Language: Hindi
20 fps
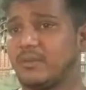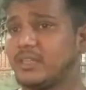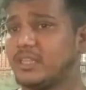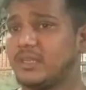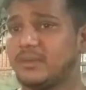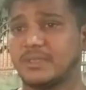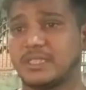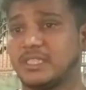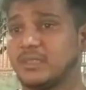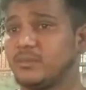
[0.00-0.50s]

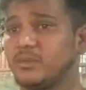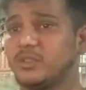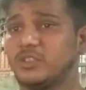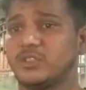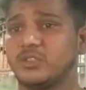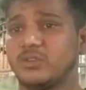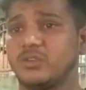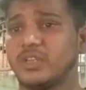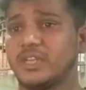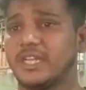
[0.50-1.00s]
बोलते बच्चे बहुत
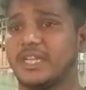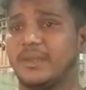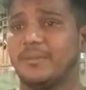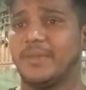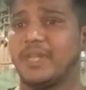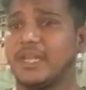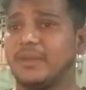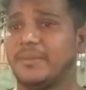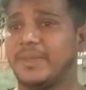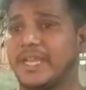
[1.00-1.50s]
शोर कर रहे
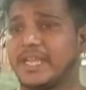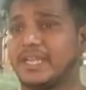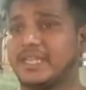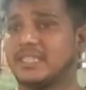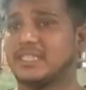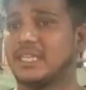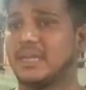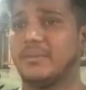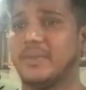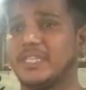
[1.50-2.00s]
मिलन बैकरी
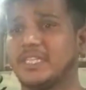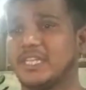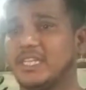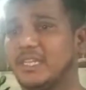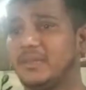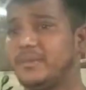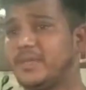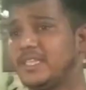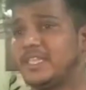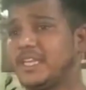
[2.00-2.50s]
के सामने
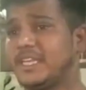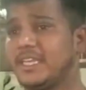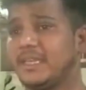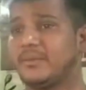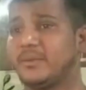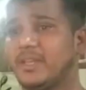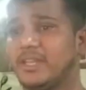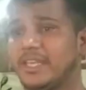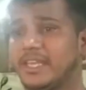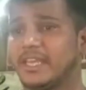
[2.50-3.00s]
जल्दी
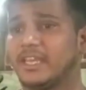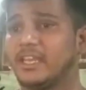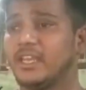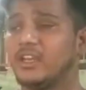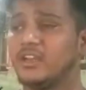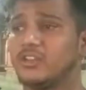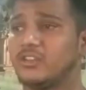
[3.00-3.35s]
भेजाइए बल्कि